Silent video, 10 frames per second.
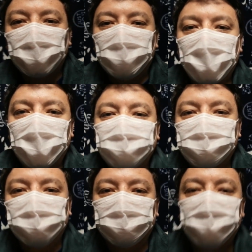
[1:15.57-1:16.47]
O
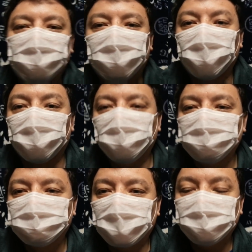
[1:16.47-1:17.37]
médico se negou
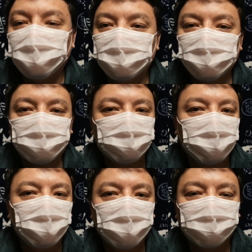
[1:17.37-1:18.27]
a atender,
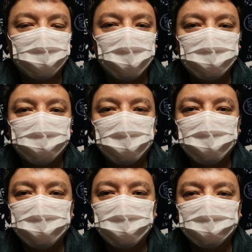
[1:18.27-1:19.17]
porque ele falou que ele não vai
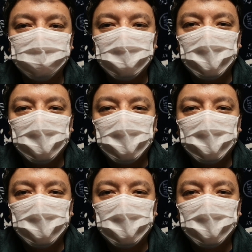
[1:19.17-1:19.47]
atender não.